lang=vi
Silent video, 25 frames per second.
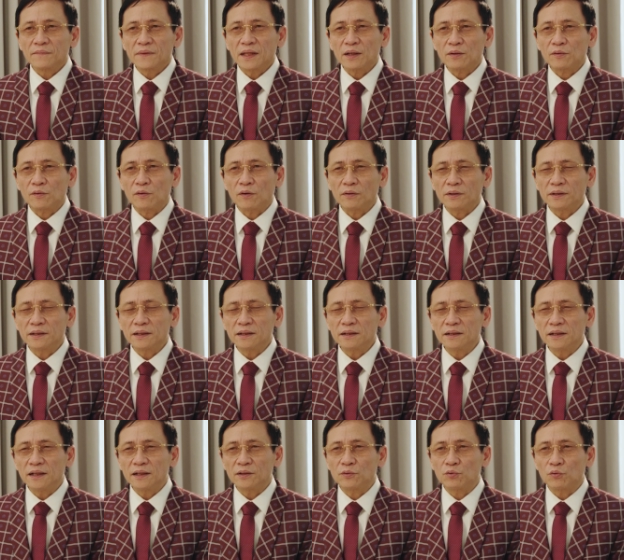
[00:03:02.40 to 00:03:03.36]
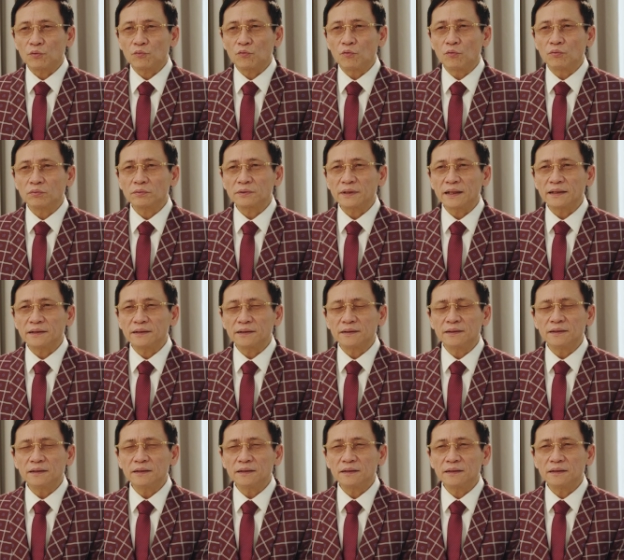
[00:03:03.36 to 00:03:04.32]
thế còn những người thuộc cung tây
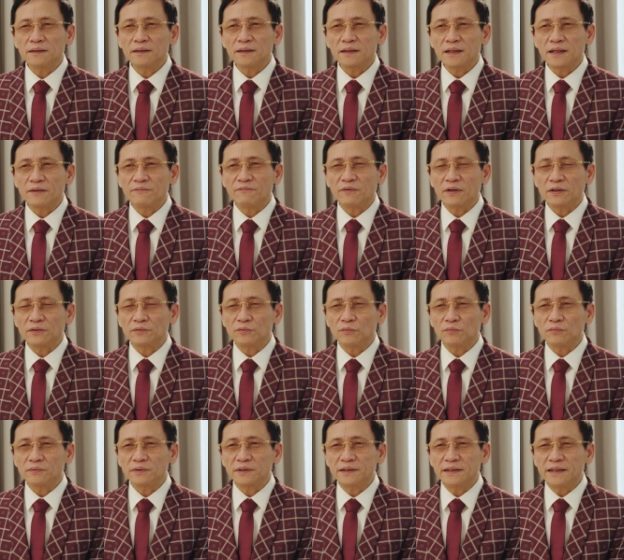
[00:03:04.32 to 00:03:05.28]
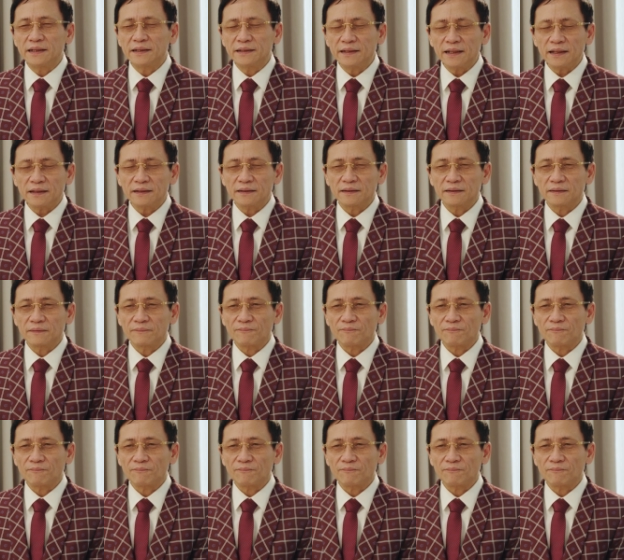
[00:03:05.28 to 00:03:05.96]
tứ thì vận dụng chi tiết